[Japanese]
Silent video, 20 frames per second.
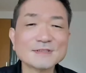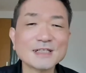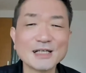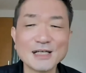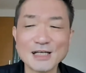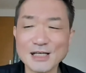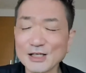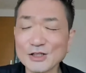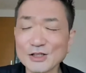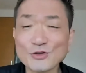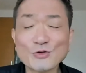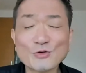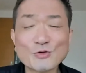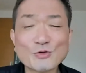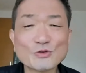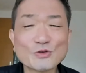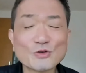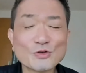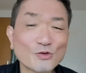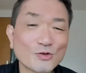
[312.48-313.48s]
えっ、ー、と、
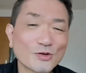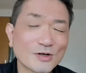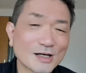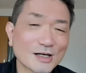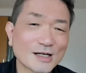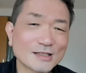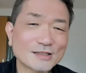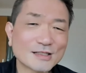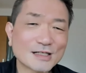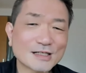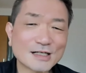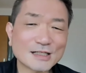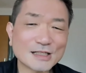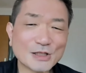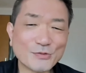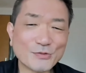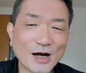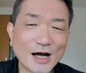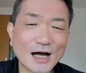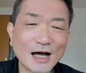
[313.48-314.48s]
この4日間の中
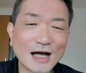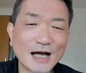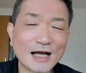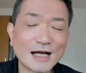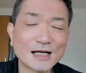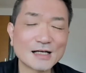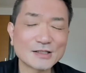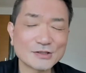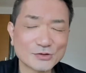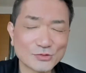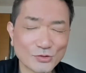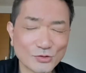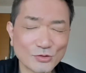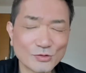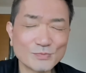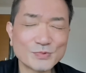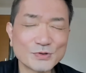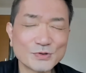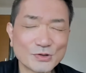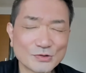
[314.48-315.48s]
には、超
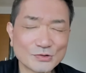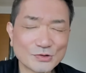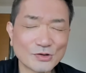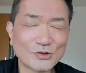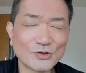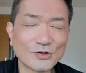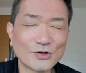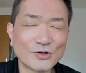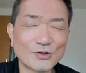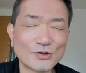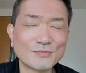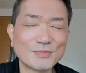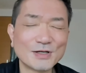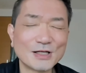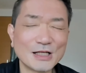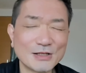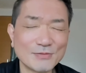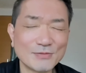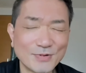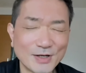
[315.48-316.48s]
プロの
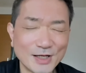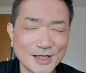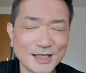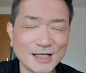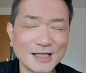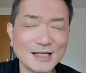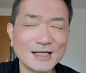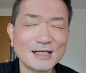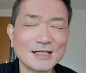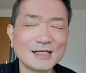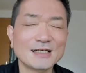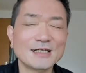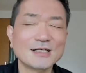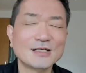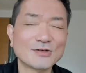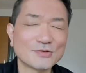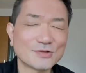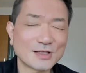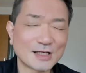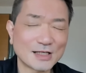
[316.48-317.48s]
バリバリい
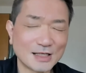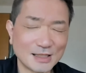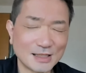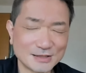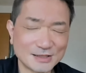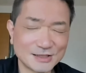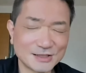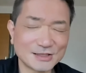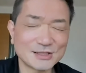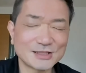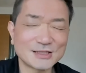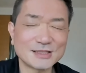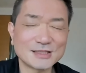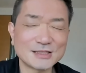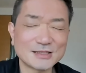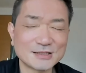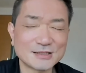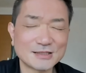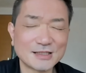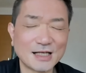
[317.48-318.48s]
ろんな知識、
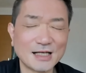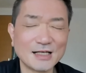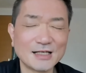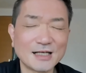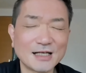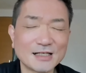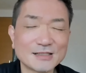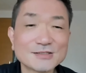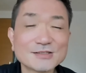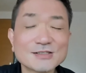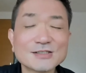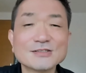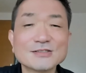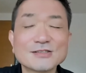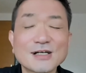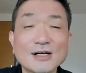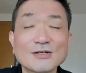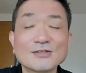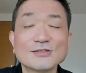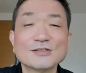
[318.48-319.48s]
経験、スキル
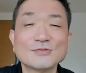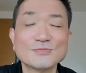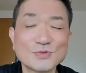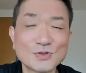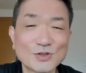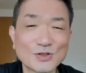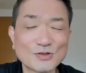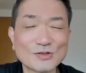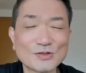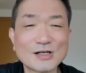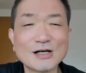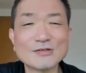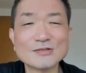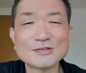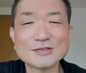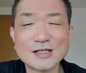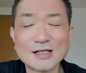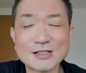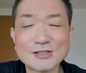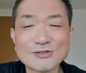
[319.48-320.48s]
があるプロの
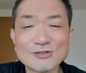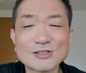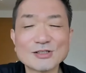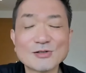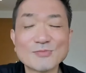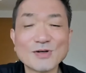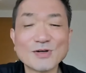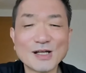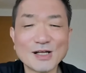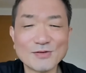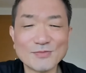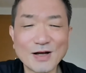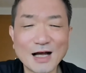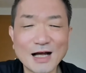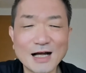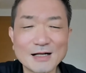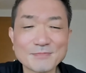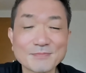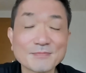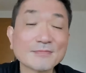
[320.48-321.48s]
カウンセラーの方もいれ
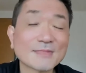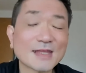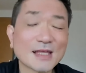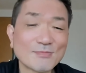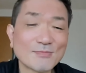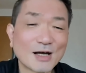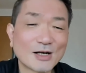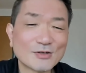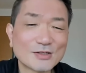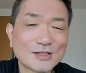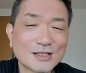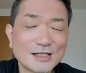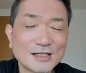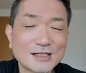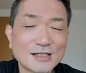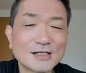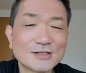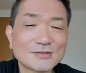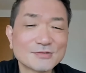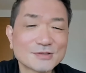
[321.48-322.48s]
ば、まるっきり
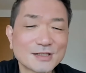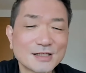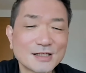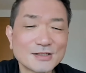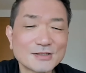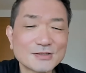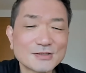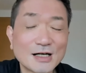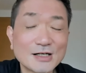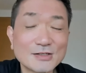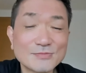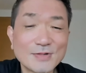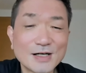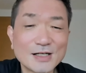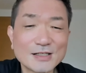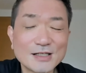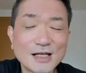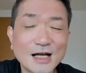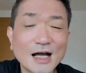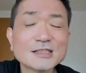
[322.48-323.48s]
カウンセリングが生ま
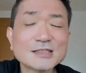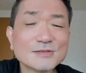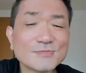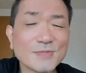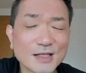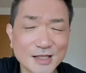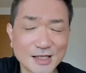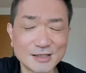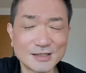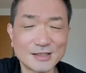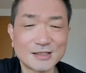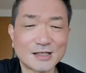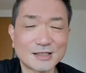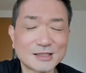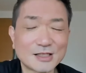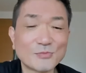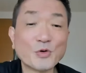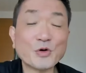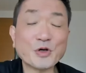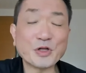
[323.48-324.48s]
れて初めてって
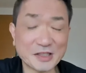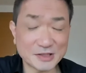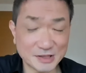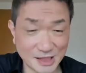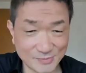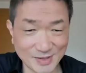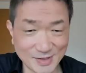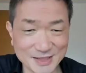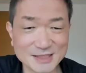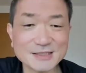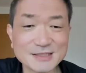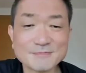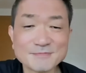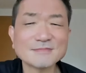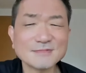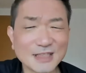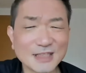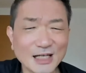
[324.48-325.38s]
方もいらっしゃいます。